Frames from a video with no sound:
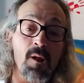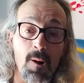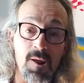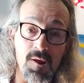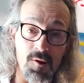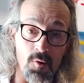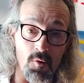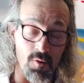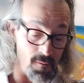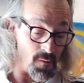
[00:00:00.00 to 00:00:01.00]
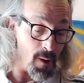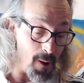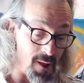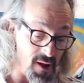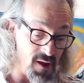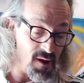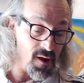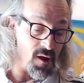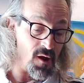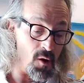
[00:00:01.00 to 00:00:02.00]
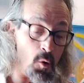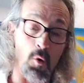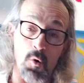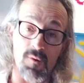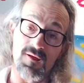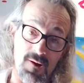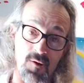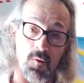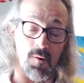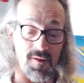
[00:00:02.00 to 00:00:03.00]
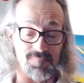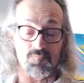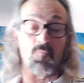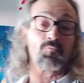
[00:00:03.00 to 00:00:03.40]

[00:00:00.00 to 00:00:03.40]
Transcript: Lirio, Liori, Liori